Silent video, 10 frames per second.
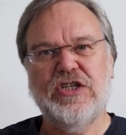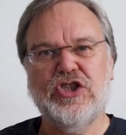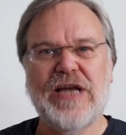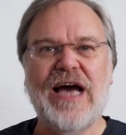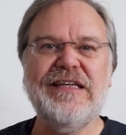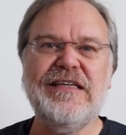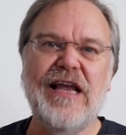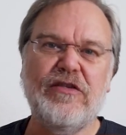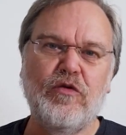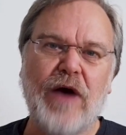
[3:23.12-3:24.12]
Sie
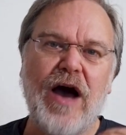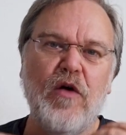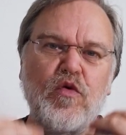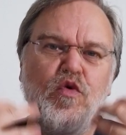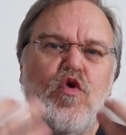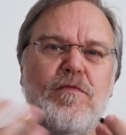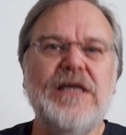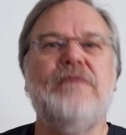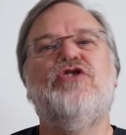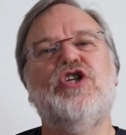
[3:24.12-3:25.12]
standen sogar
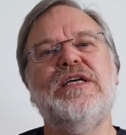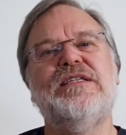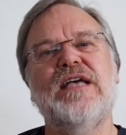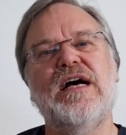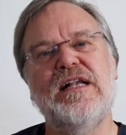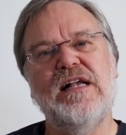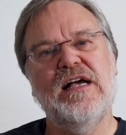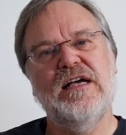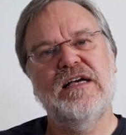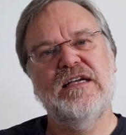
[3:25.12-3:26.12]
über dem Schicksal
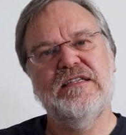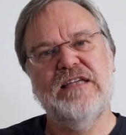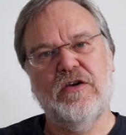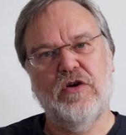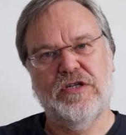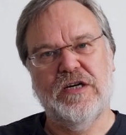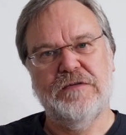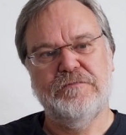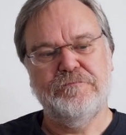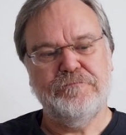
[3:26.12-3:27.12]
der
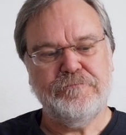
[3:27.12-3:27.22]
Götter.